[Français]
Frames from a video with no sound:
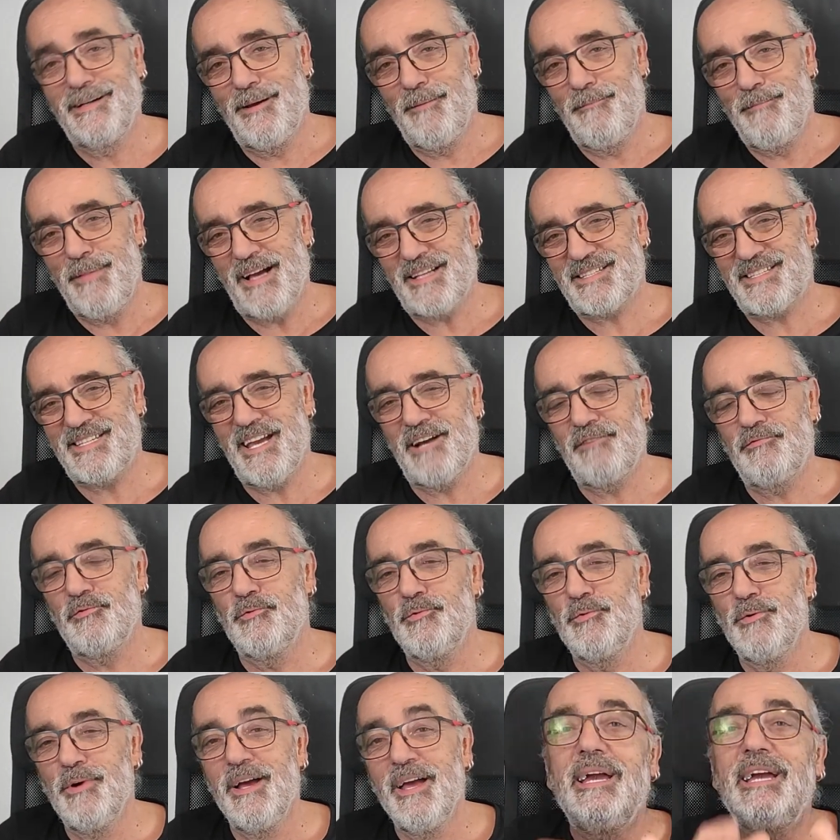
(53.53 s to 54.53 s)
Merci à
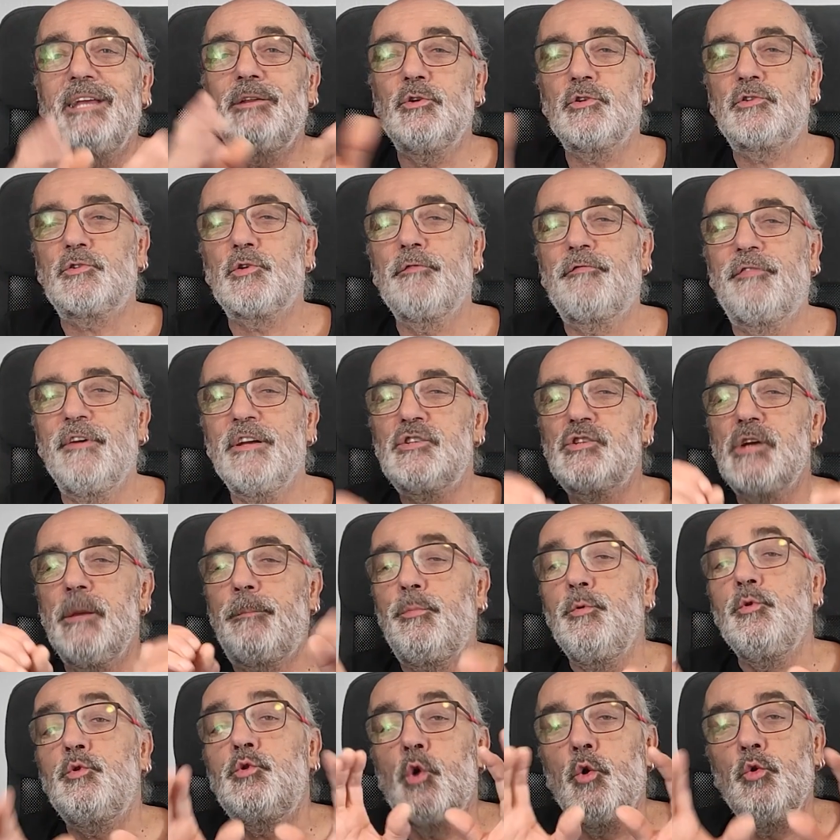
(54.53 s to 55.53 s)
vous. Et de ce fait, j'ai
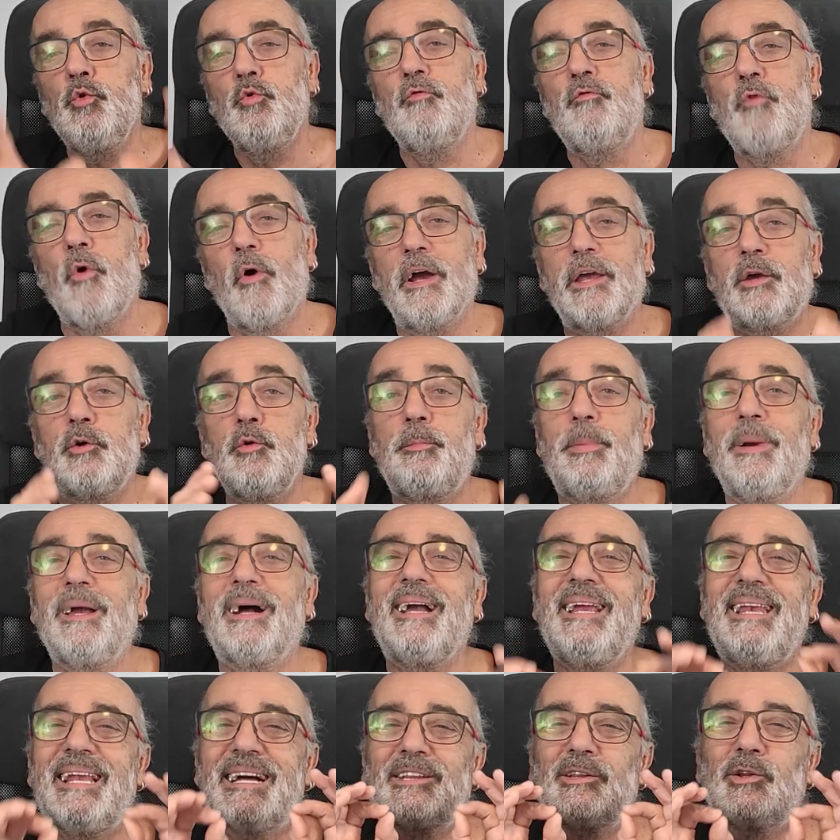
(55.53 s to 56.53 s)
pu de nouveau
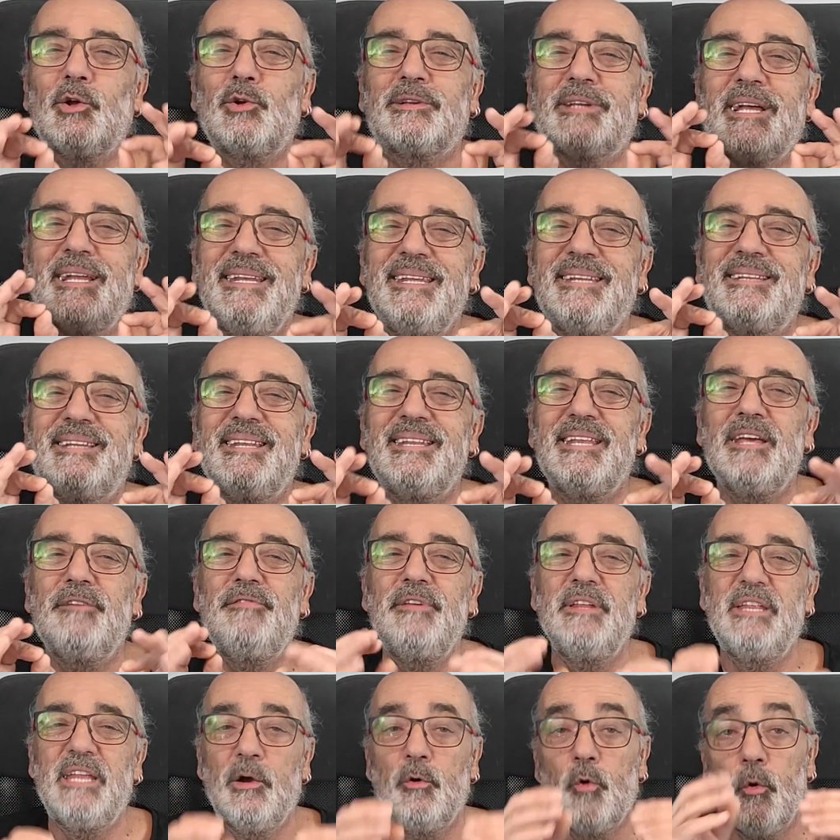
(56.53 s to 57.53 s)
récupérer la totalité des
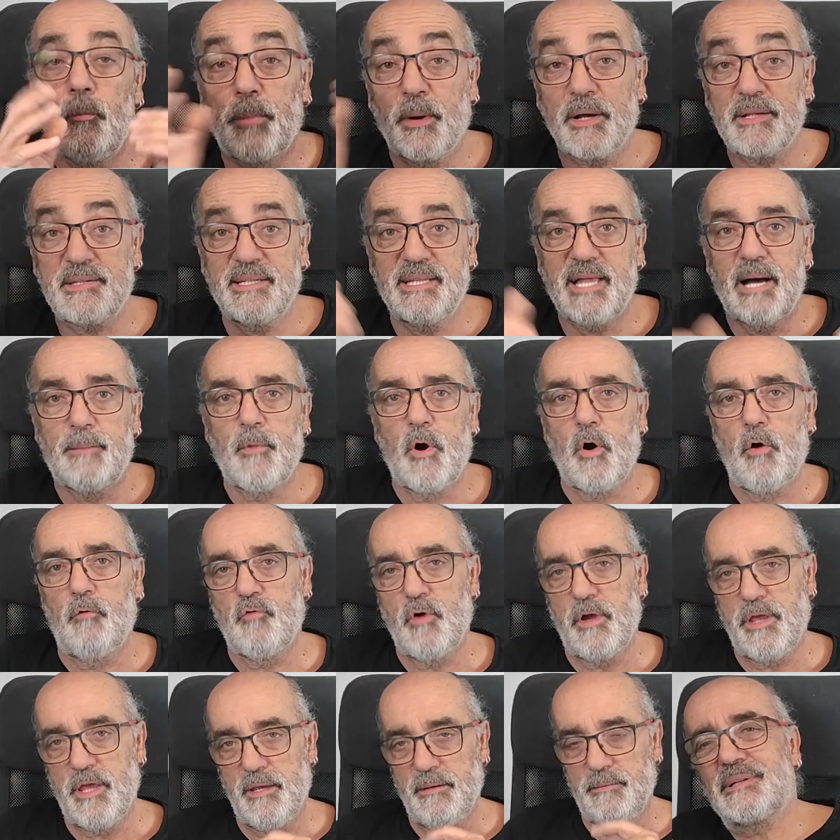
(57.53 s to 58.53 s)
vidéos précédemment
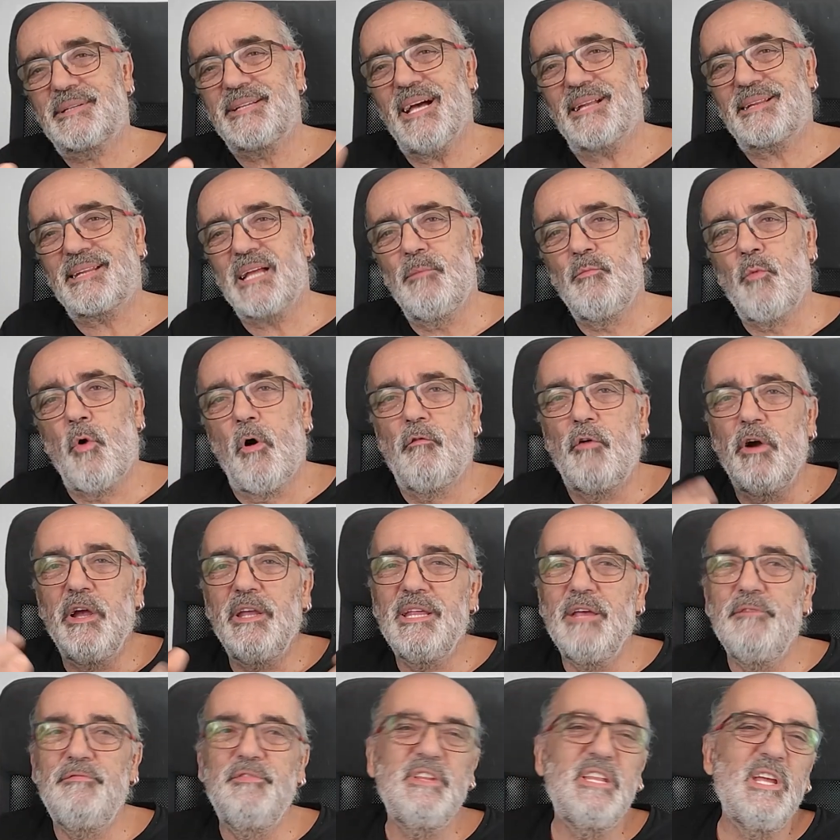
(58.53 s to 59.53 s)
envoyées. Certains m'ont envoyé
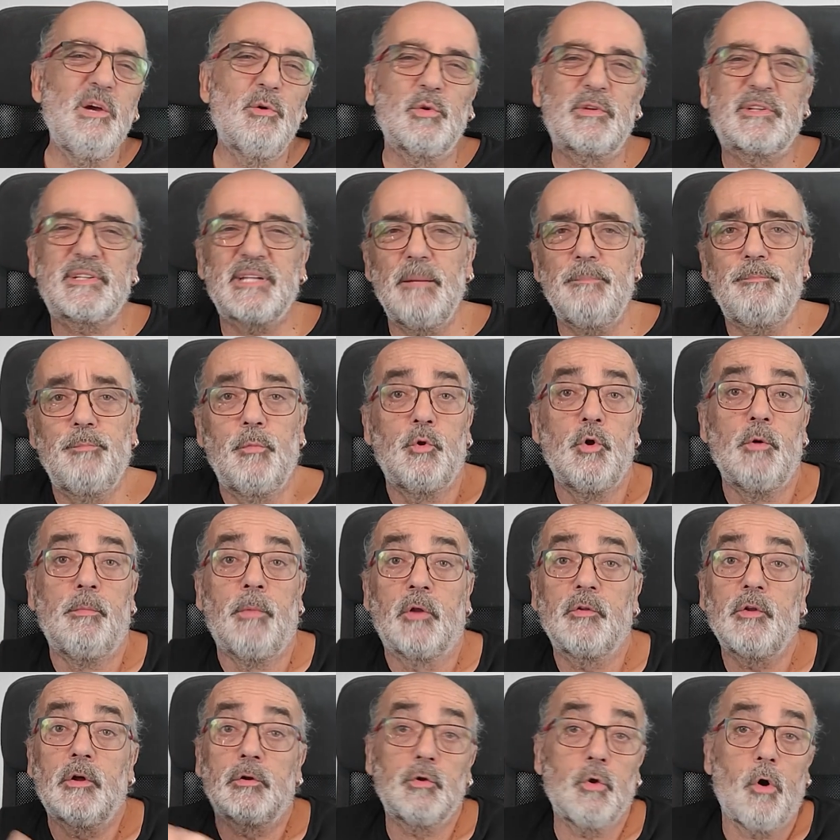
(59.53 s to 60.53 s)
des vidéos simples me
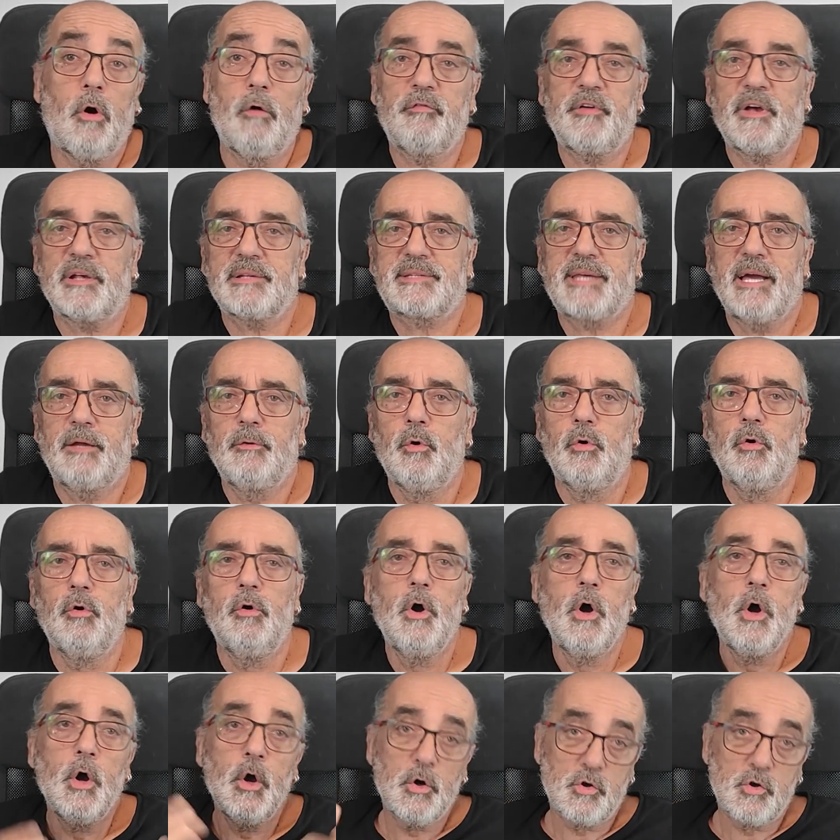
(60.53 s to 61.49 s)
demandant de leur offrir ce cadeau.